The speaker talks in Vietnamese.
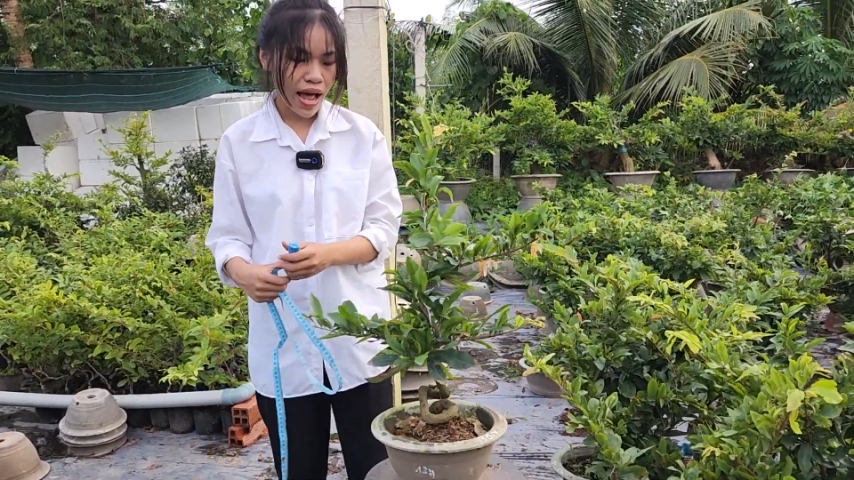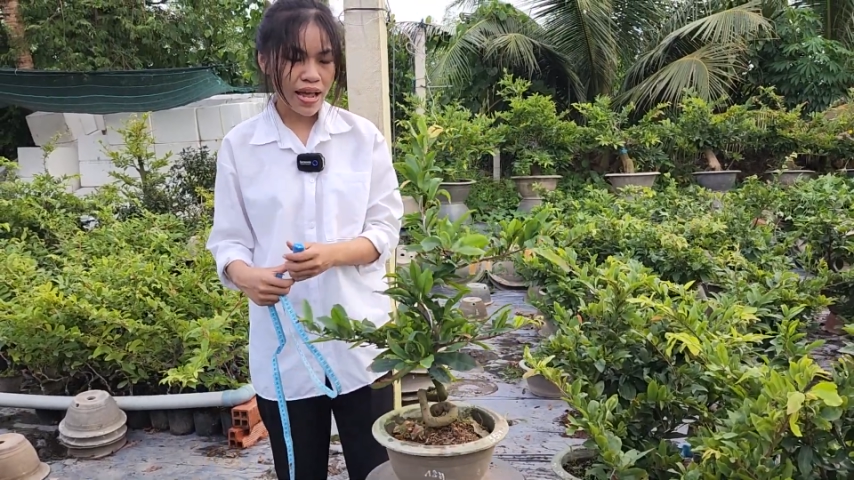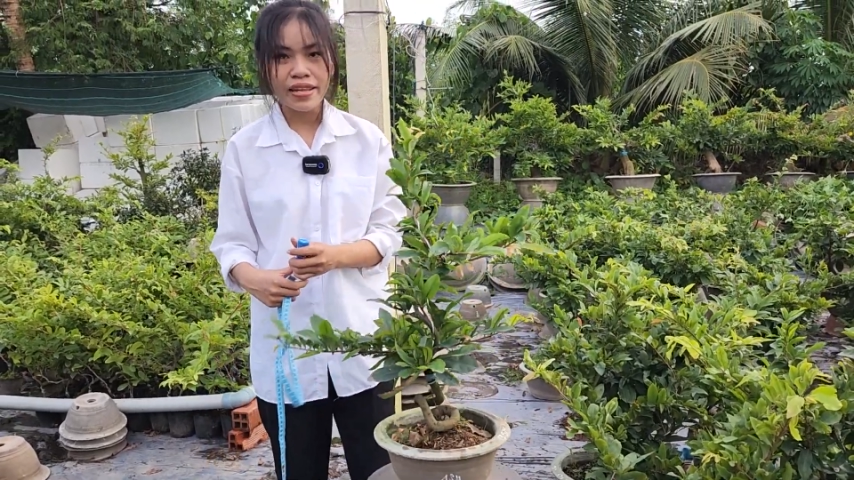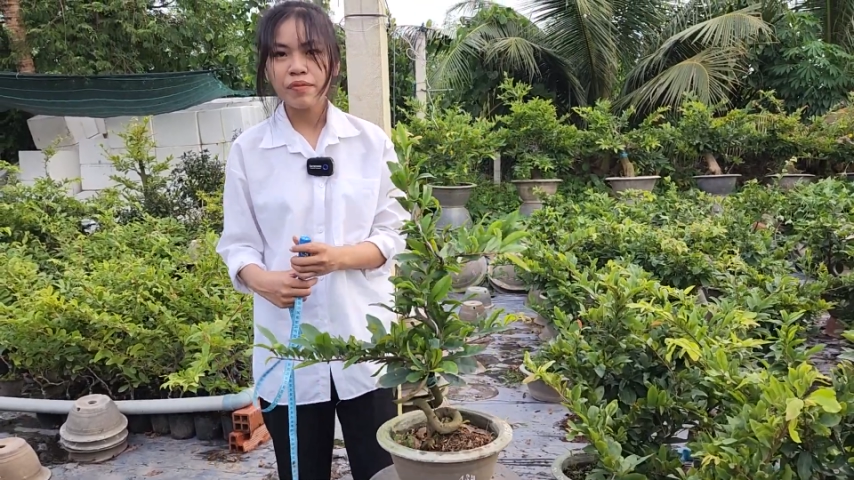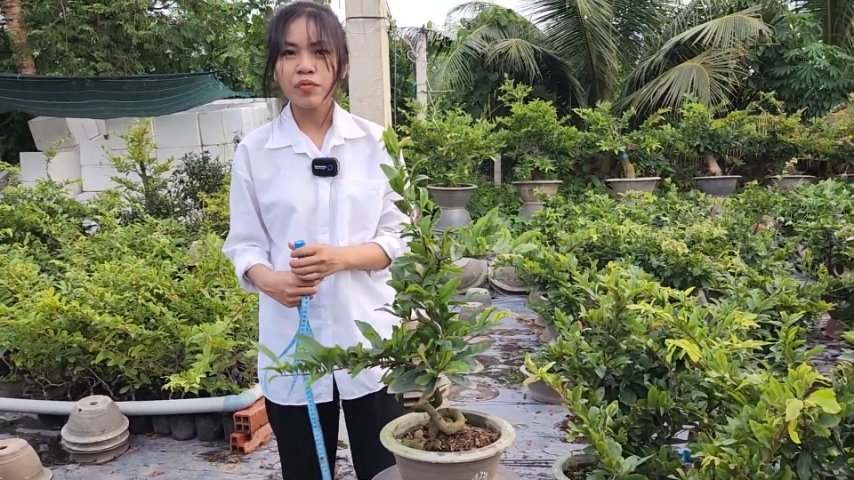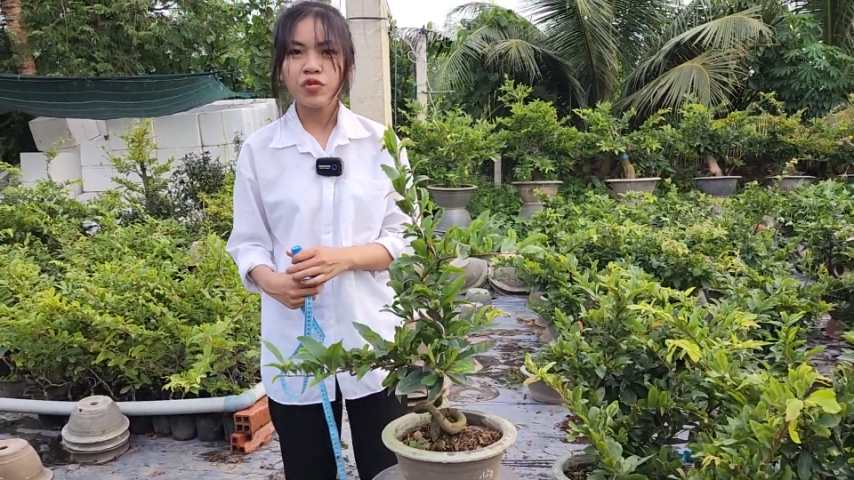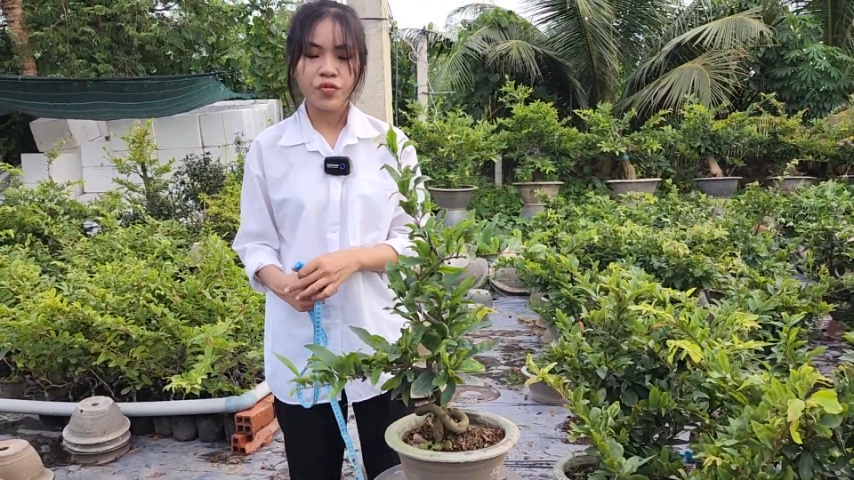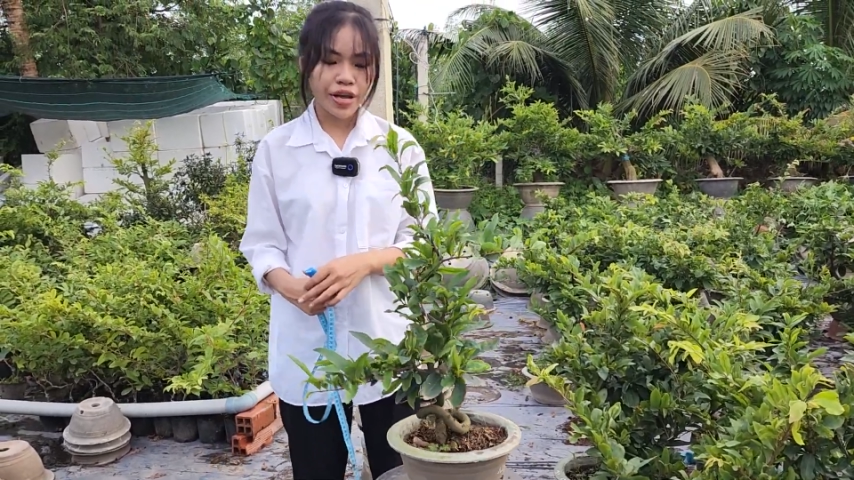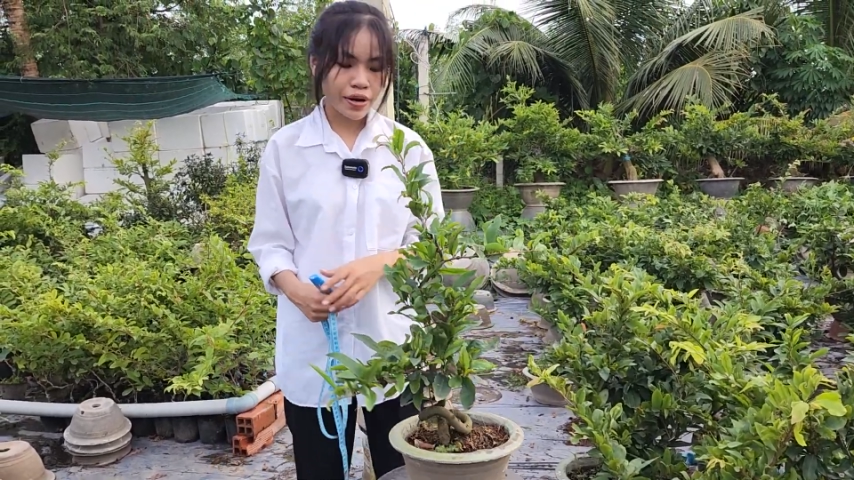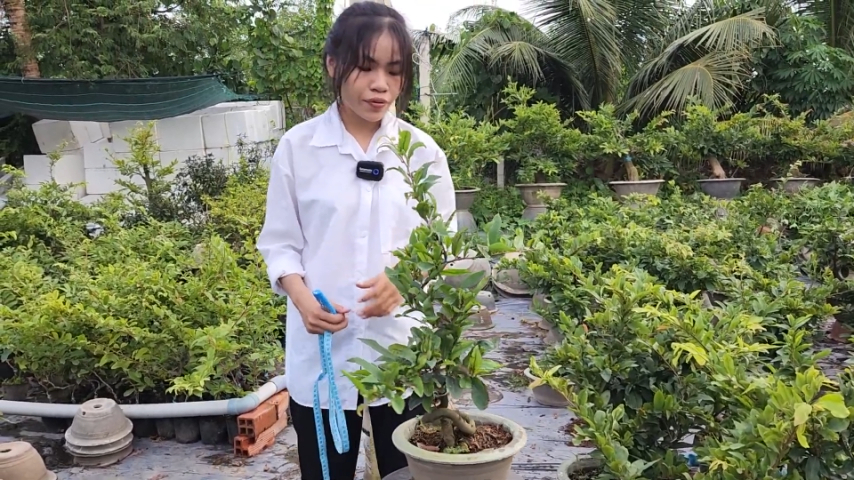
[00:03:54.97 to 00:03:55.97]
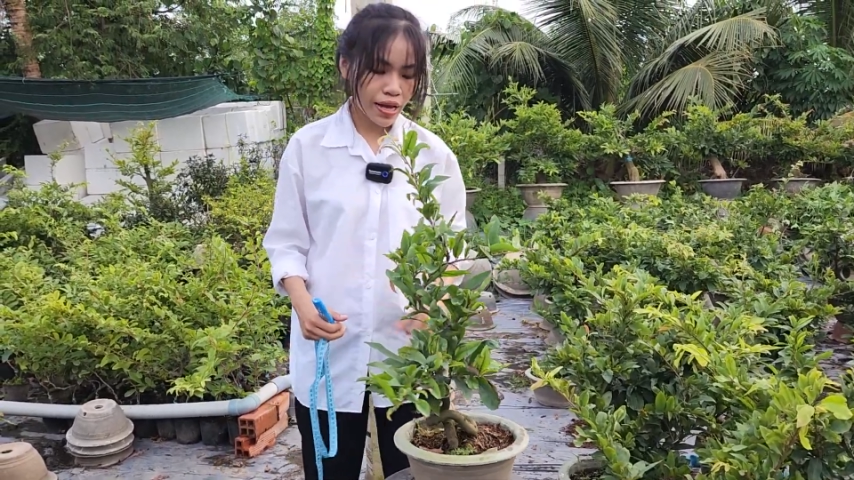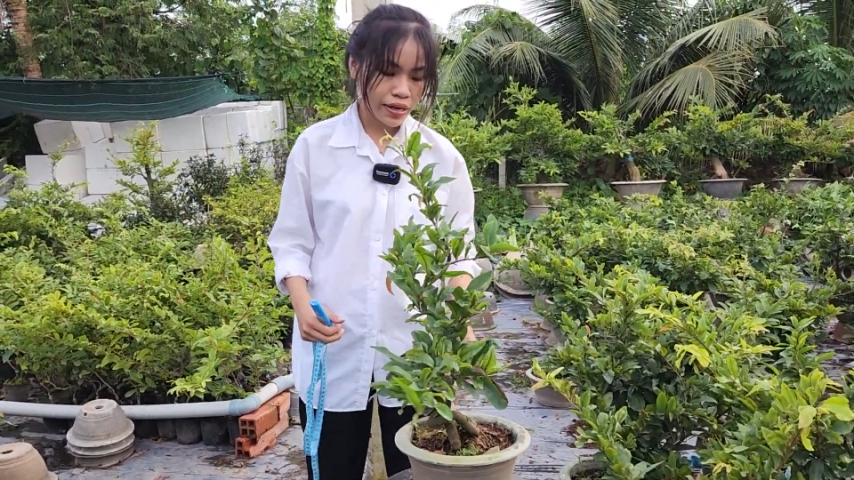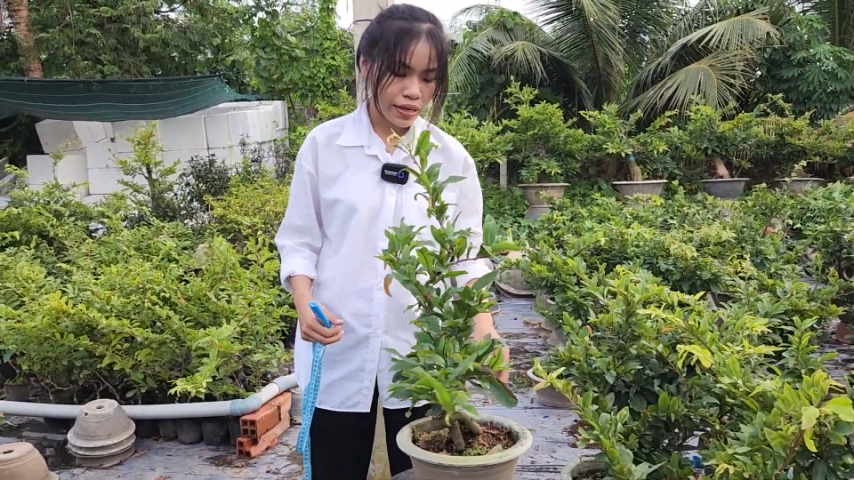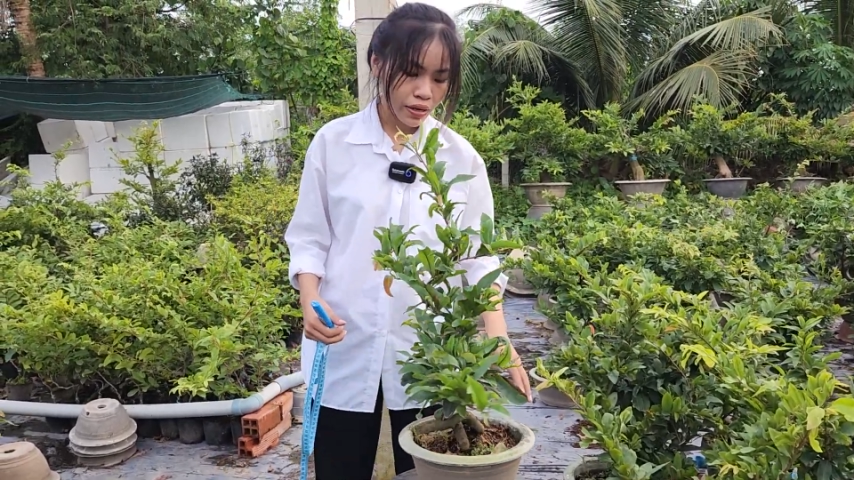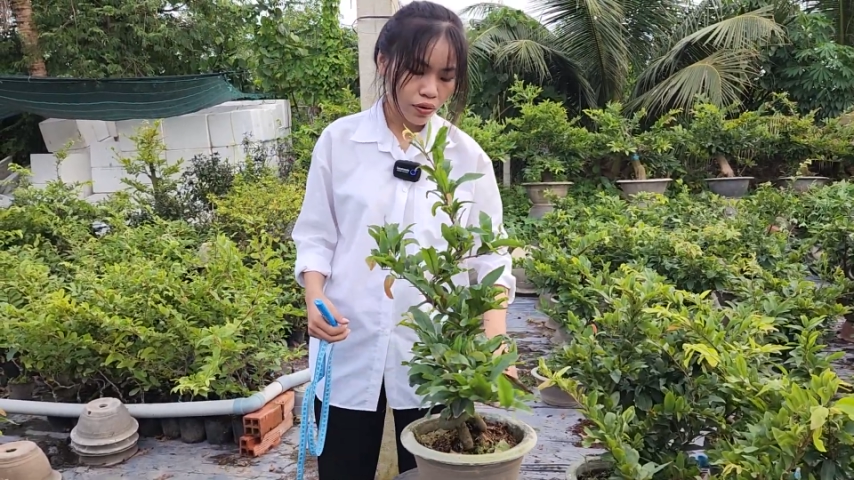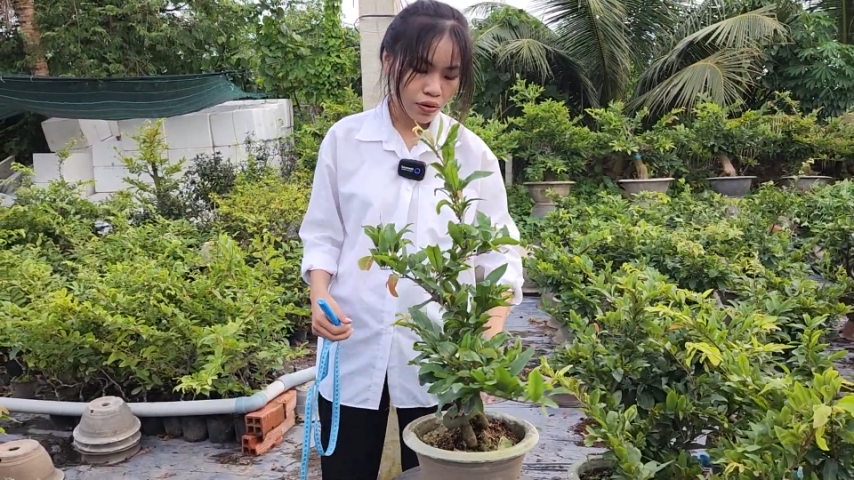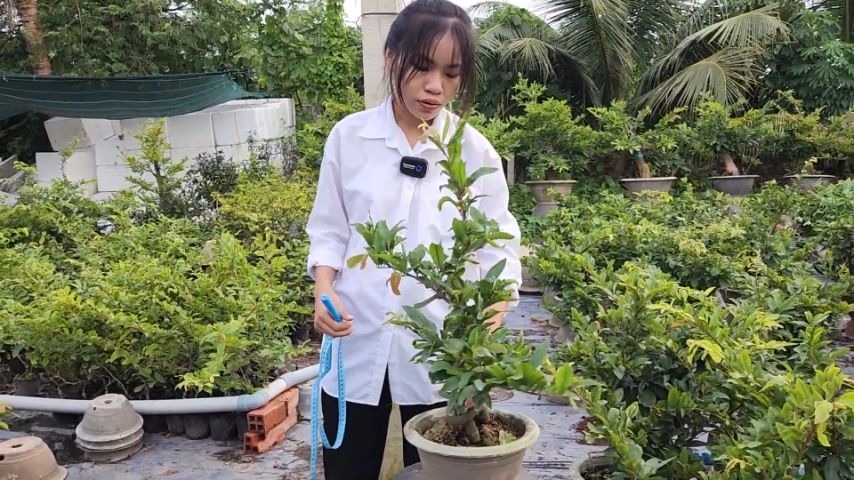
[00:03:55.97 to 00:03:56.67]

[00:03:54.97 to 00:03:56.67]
250 ngàn luôn nha cây